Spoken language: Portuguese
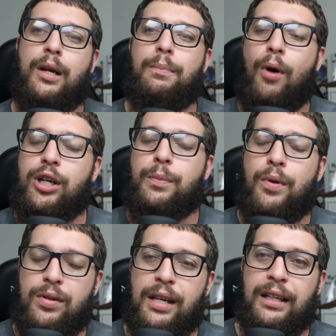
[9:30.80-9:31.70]
que ele pode
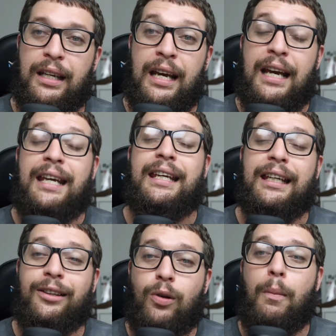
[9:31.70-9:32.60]
prosseguir e
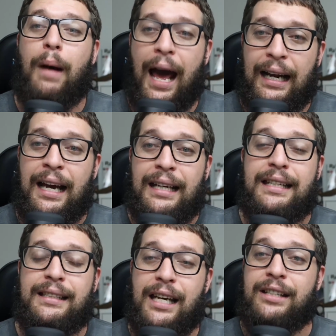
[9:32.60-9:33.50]
que tomara
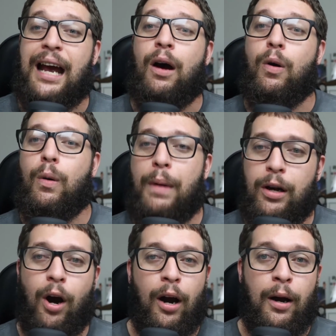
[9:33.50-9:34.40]
que seja o
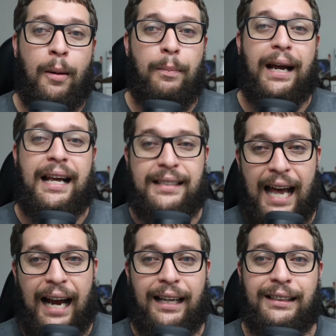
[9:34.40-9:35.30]
melhor para a
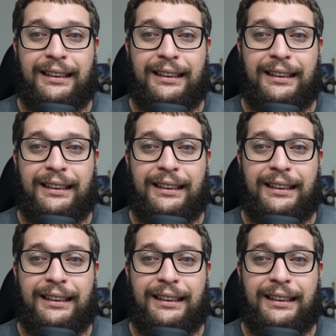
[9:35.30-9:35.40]
saga.